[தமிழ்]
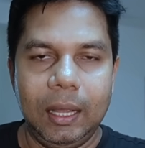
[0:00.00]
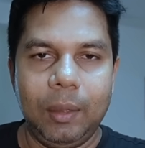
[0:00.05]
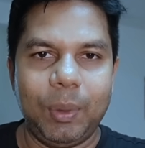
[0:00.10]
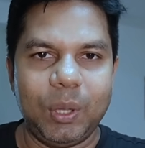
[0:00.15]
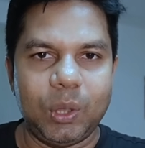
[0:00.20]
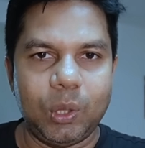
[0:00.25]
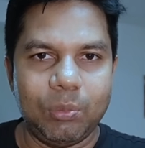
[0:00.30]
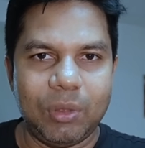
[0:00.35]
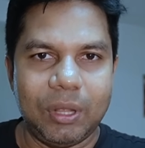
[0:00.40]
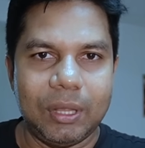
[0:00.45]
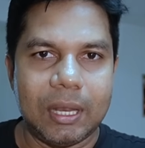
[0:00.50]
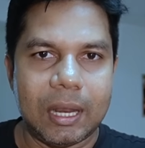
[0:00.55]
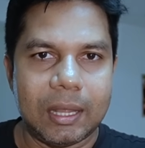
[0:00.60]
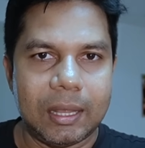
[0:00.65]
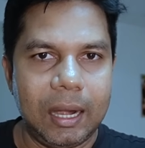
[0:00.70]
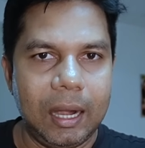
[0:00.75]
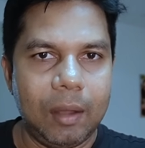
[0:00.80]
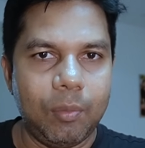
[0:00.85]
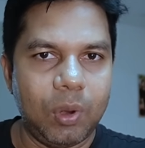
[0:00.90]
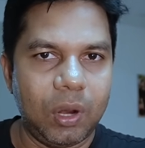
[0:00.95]
இன்றைக்கு
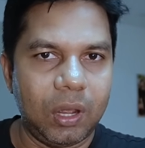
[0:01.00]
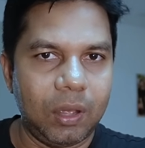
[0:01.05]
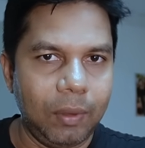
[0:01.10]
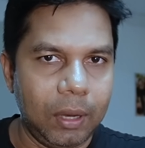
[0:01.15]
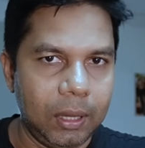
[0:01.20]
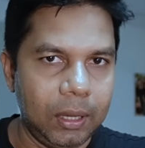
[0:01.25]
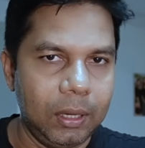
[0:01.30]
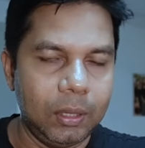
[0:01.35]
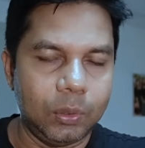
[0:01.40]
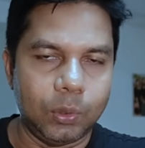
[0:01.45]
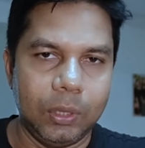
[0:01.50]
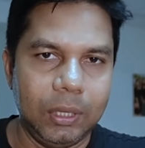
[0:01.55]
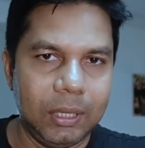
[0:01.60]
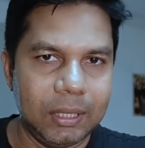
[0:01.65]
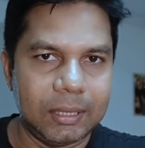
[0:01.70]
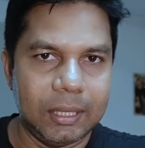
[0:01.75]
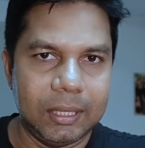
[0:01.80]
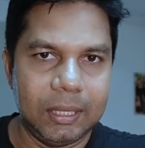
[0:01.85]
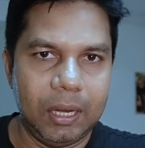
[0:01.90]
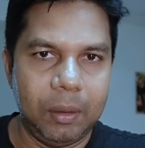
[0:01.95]
பத்தொன்பதுலேருந்து நடைமுறைக்கு வருதுன்னு சொல்லி
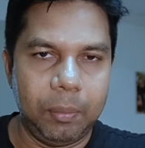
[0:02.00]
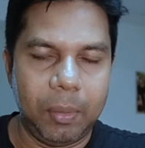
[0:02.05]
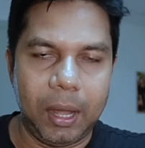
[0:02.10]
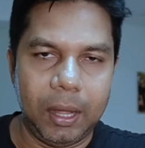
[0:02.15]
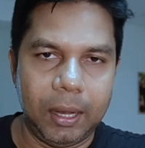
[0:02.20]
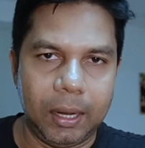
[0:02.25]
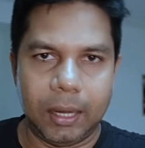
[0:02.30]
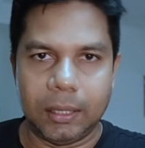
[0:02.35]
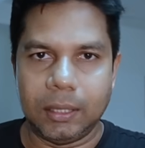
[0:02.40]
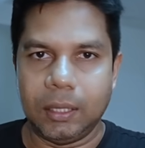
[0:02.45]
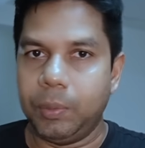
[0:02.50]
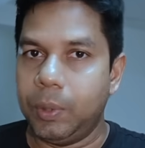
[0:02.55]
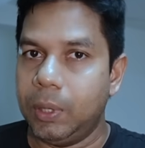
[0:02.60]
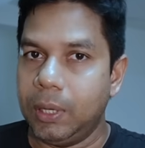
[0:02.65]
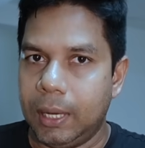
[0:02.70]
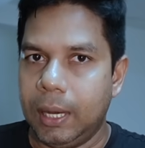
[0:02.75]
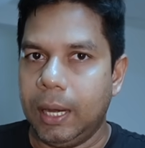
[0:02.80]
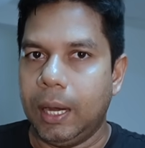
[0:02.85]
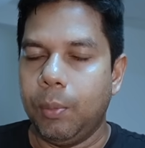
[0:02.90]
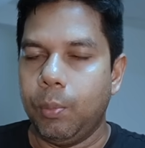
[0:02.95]
இந்த செய்தியில் கிடச்சி
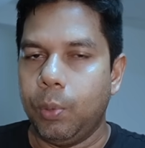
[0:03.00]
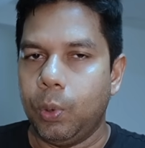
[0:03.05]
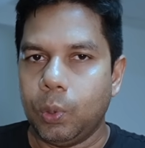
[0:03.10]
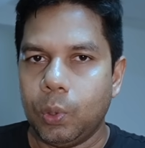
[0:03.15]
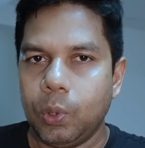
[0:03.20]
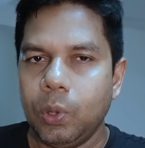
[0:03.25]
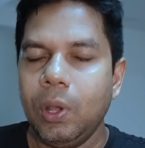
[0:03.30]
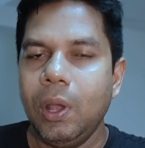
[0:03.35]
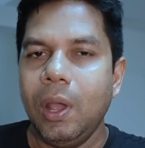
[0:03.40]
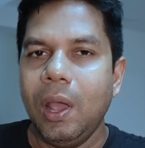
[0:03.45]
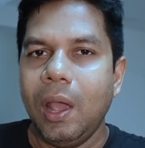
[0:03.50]
அப்படின்னு கேட்கும்போது